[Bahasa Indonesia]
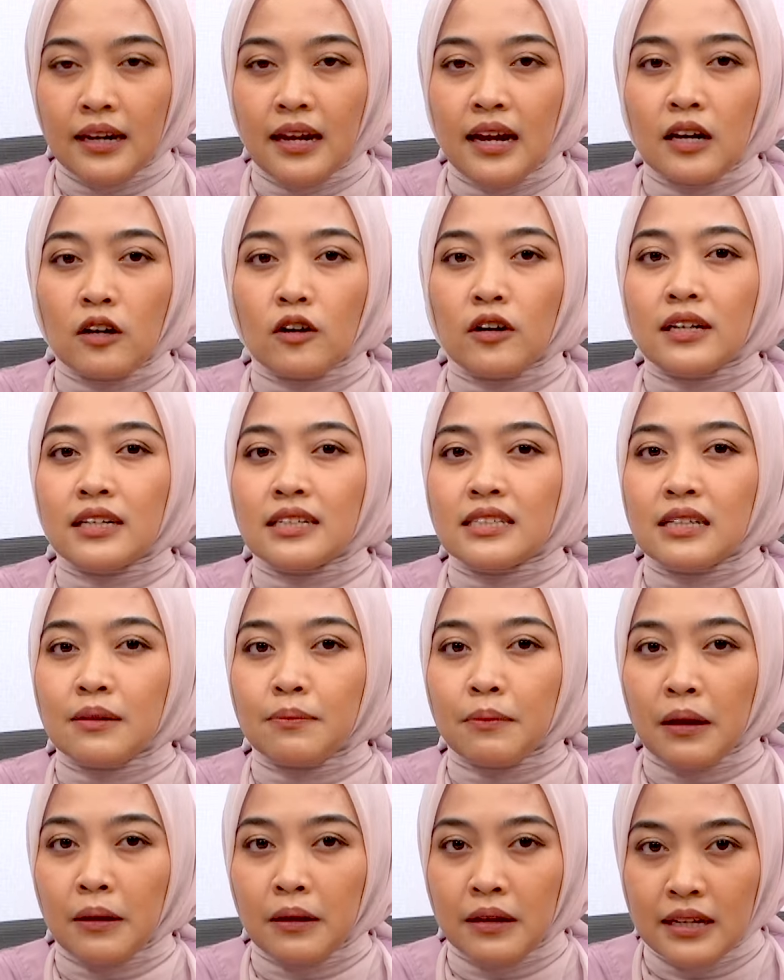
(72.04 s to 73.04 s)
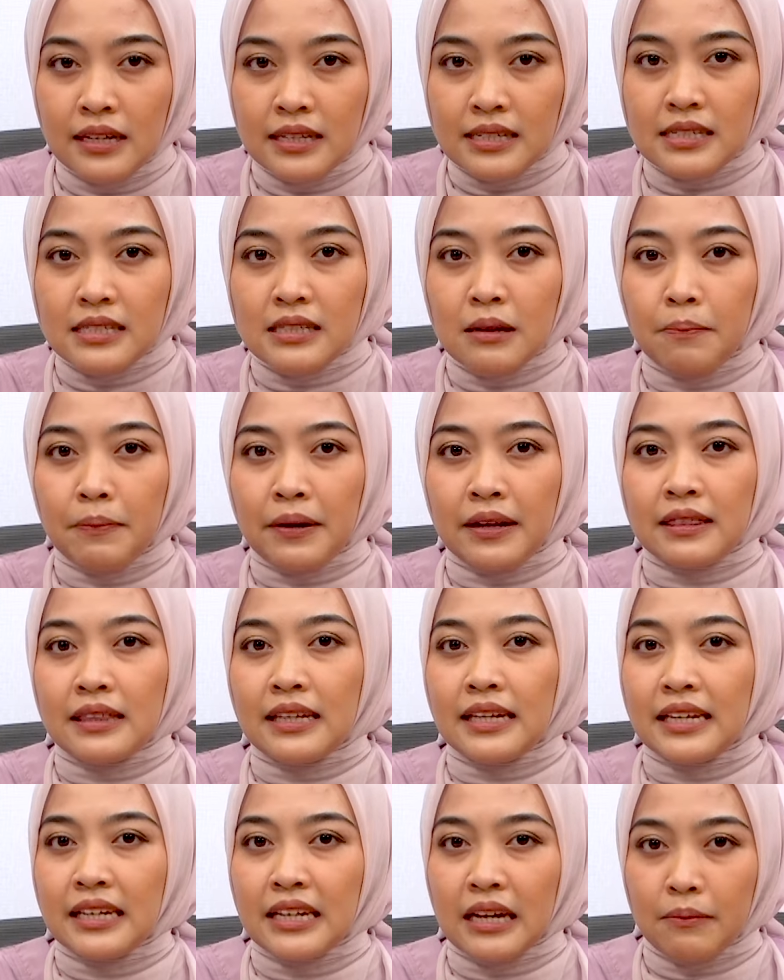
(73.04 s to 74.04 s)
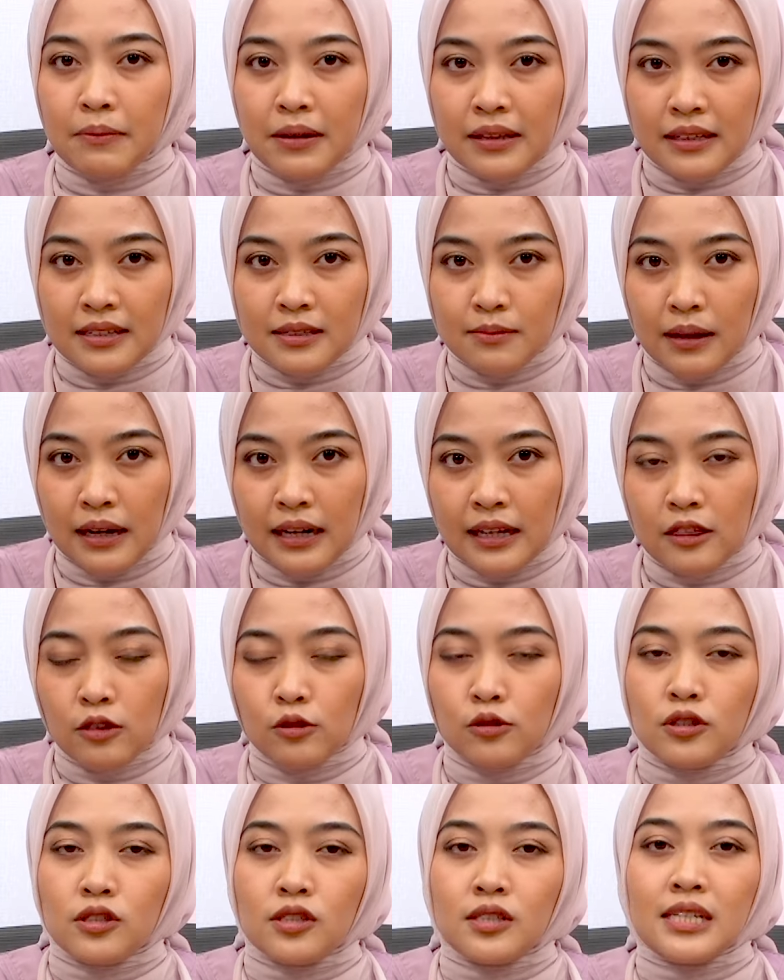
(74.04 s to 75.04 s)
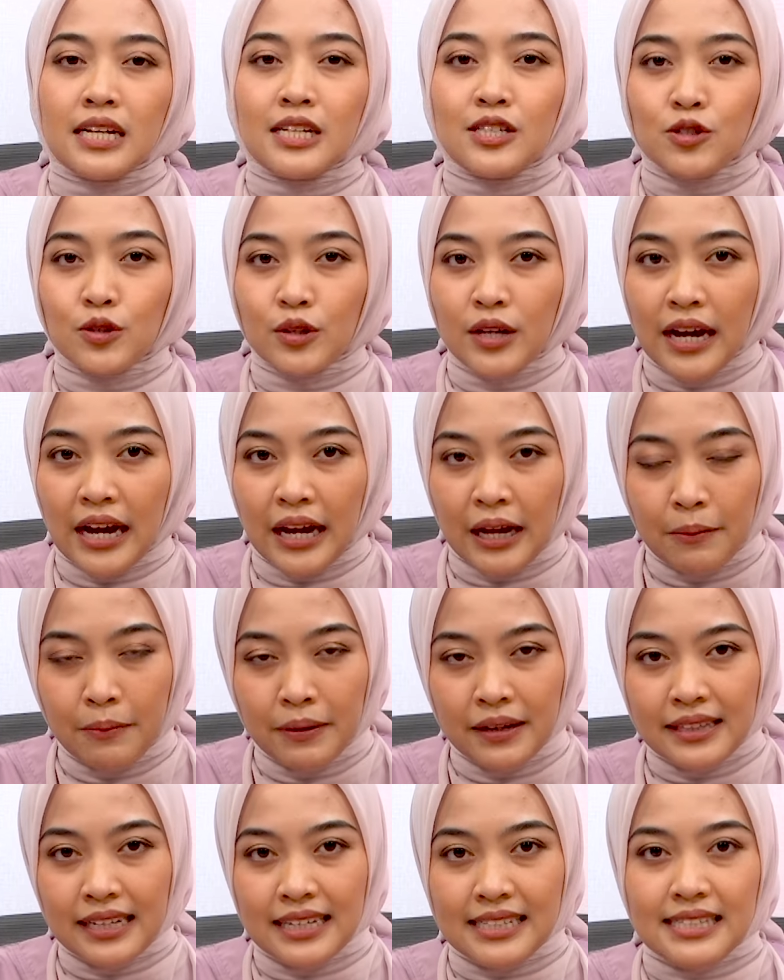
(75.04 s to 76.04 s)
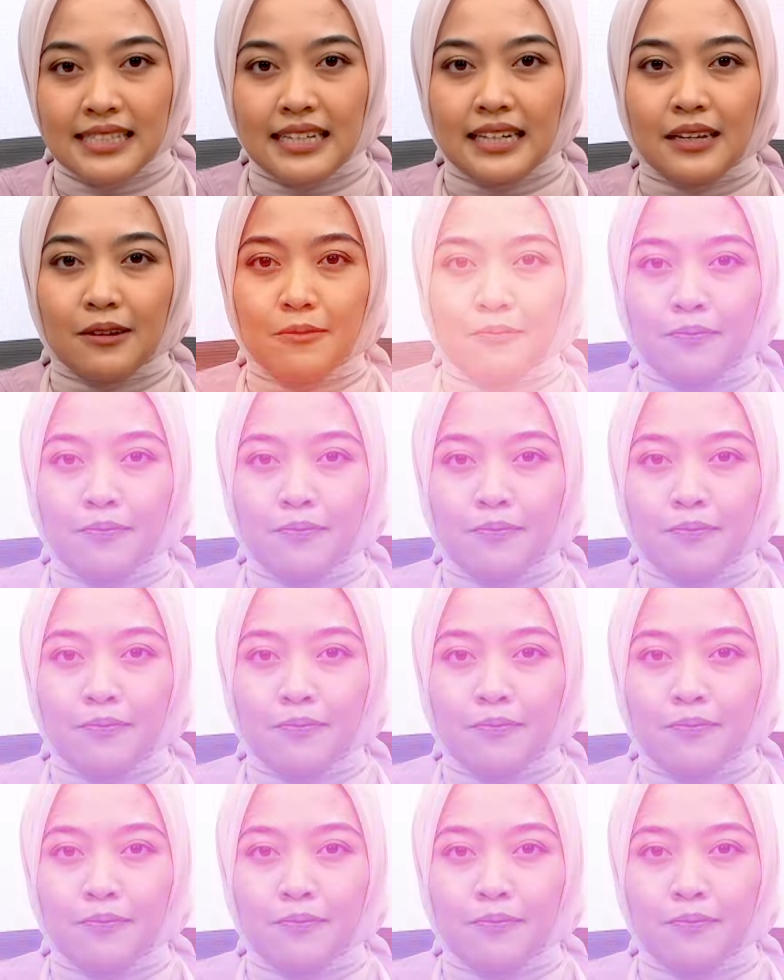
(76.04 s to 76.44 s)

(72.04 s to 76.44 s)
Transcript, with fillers: dan kondisi medis seperti diabetes mellitus dan juga hipertensi.